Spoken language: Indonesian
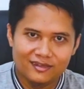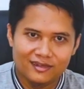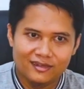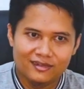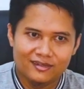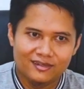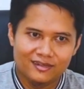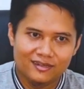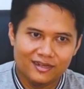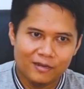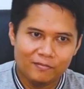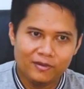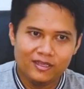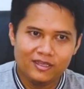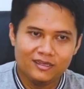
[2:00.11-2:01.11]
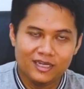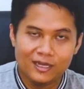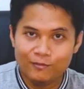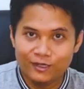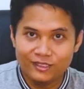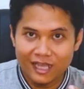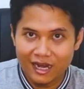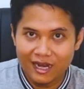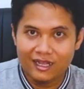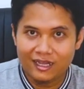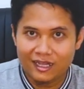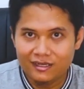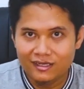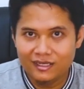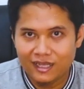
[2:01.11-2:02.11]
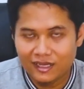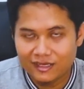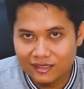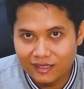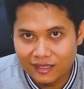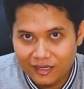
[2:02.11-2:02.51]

eh, apa ya tidak mau disalahkan dengan